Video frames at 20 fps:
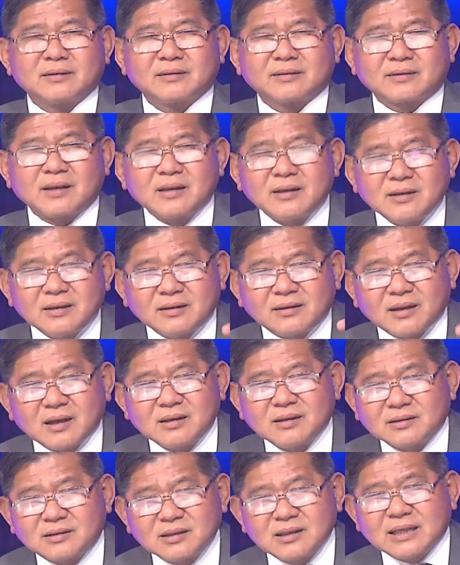tính
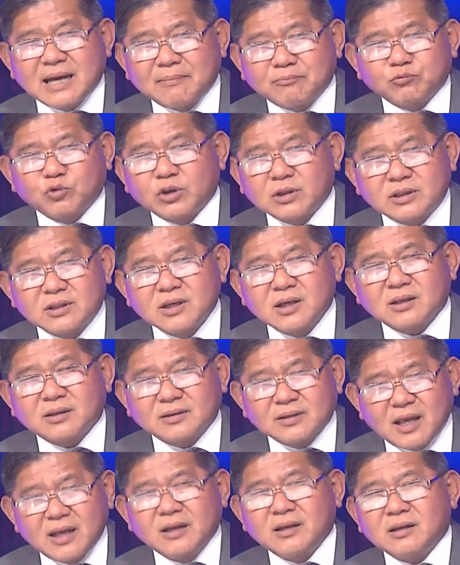từ thứ năm tuần trước
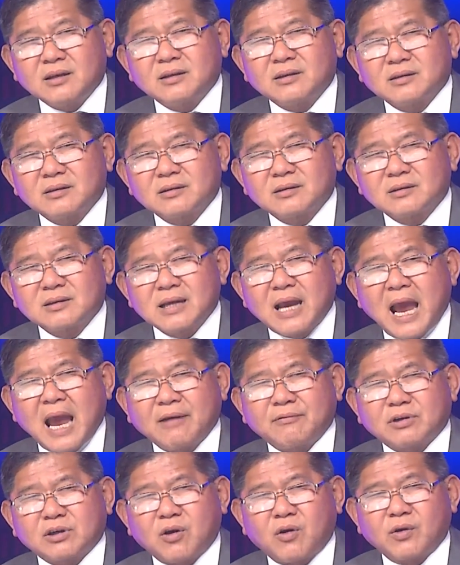đến thứ hai
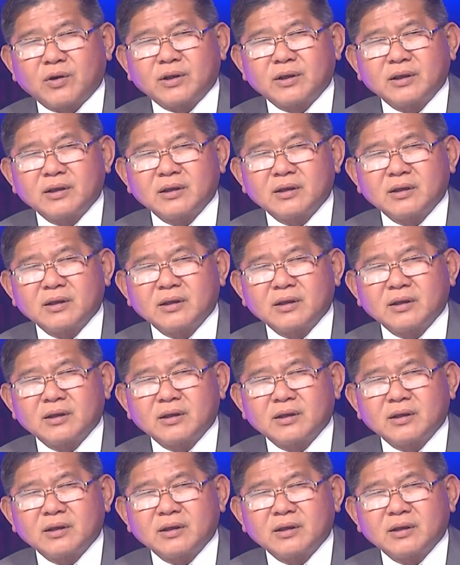vừa rồi.